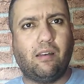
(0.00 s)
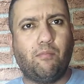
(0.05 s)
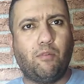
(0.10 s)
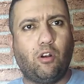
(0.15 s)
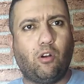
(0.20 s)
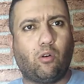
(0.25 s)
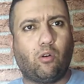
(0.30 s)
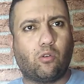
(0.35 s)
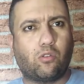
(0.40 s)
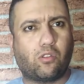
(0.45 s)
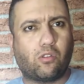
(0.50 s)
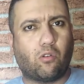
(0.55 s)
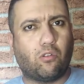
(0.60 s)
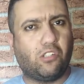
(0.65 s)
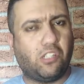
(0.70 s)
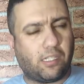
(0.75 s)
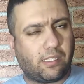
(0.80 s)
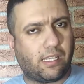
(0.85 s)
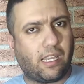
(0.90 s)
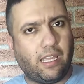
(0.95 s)
من اصول
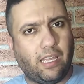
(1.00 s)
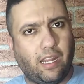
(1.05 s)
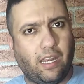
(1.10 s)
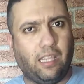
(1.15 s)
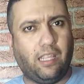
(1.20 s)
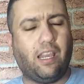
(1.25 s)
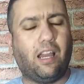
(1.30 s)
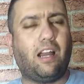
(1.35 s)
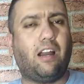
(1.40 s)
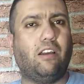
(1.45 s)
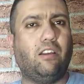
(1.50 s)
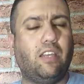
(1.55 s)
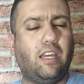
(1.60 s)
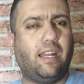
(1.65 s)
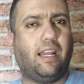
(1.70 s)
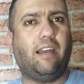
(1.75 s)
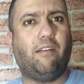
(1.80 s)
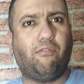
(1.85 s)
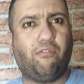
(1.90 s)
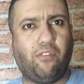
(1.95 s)
جزائريه
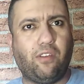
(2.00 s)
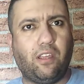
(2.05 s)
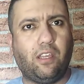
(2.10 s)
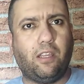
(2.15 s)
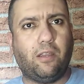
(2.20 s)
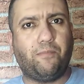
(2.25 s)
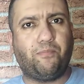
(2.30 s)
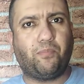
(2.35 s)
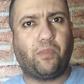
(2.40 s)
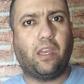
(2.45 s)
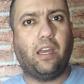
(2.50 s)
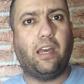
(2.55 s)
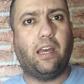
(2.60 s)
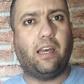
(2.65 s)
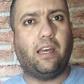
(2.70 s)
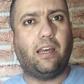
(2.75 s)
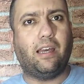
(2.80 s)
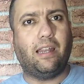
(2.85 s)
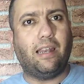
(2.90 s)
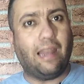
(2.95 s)
يلعب في
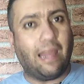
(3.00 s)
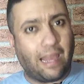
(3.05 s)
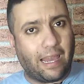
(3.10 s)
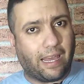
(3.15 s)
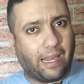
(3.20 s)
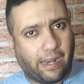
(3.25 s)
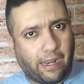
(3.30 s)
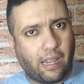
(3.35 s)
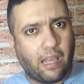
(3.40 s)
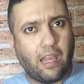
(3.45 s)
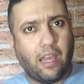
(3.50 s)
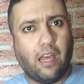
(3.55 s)
الان